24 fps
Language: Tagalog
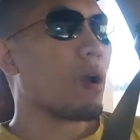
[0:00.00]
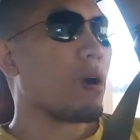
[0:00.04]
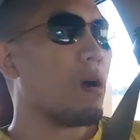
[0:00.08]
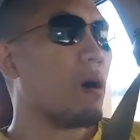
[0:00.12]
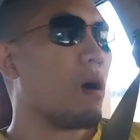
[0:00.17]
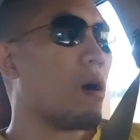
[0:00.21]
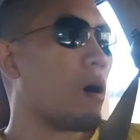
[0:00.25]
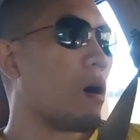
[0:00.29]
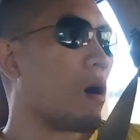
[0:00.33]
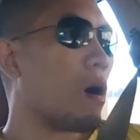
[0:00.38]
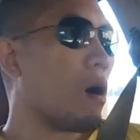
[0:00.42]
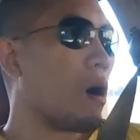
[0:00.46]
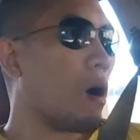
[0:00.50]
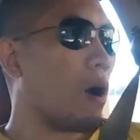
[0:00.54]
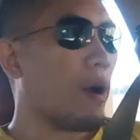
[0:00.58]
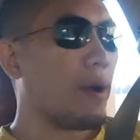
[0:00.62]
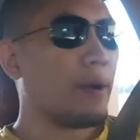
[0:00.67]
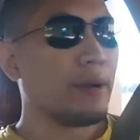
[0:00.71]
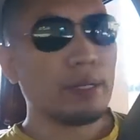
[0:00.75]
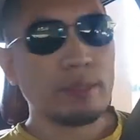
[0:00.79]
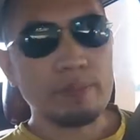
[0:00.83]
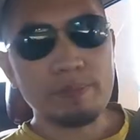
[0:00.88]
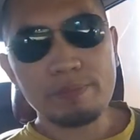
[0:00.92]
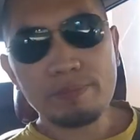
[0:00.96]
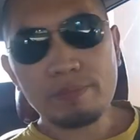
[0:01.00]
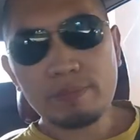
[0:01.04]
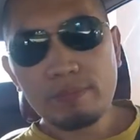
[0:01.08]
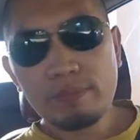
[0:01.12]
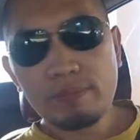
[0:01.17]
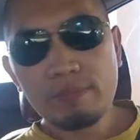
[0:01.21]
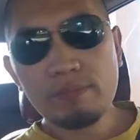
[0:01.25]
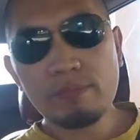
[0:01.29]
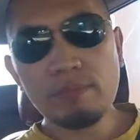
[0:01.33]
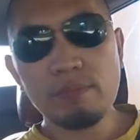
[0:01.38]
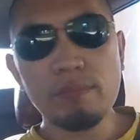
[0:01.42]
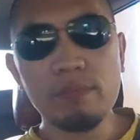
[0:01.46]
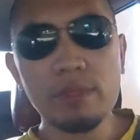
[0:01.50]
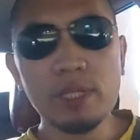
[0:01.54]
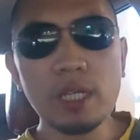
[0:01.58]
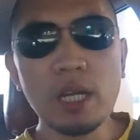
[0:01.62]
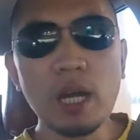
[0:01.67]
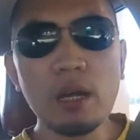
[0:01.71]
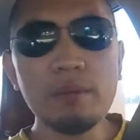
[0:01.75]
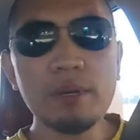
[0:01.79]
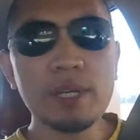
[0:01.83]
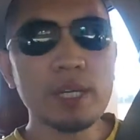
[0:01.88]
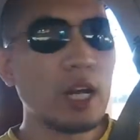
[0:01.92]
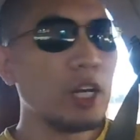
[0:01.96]
ah, mega
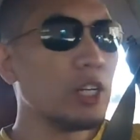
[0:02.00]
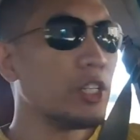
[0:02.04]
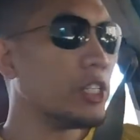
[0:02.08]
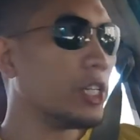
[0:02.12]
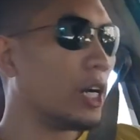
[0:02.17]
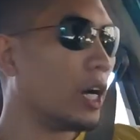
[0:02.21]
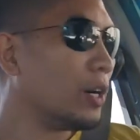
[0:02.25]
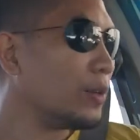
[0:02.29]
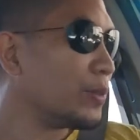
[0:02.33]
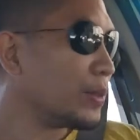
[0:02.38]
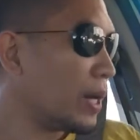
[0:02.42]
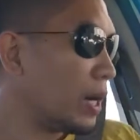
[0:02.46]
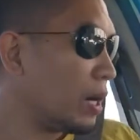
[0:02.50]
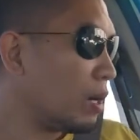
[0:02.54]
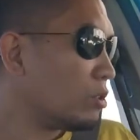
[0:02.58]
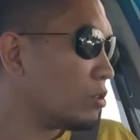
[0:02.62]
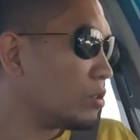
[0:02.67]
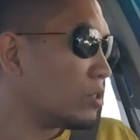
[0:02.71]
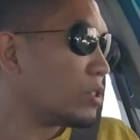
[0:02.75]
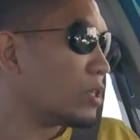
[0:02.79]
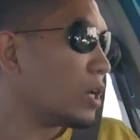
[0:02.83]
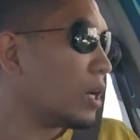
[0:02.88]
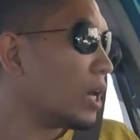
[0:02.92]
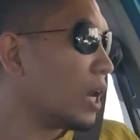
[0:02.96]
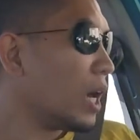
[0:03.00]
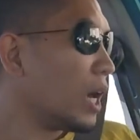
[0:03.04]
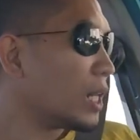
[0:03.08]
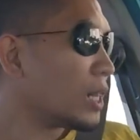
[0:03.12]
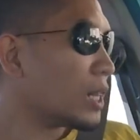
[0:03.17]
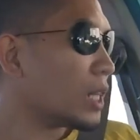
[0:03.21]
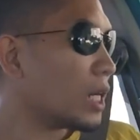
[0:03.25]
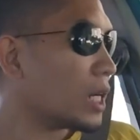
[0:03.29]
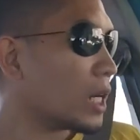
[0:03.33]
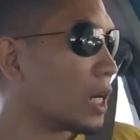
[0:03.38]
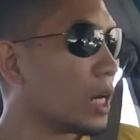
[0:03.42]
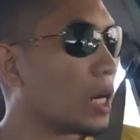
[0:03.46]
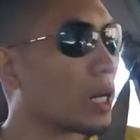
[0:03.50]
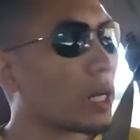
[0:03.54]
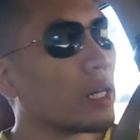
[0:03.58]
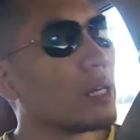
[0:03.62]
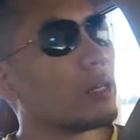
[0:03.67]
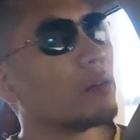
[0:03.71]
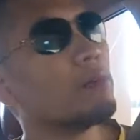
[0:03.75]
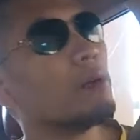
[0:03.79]
mega shout out sa lahat ng aking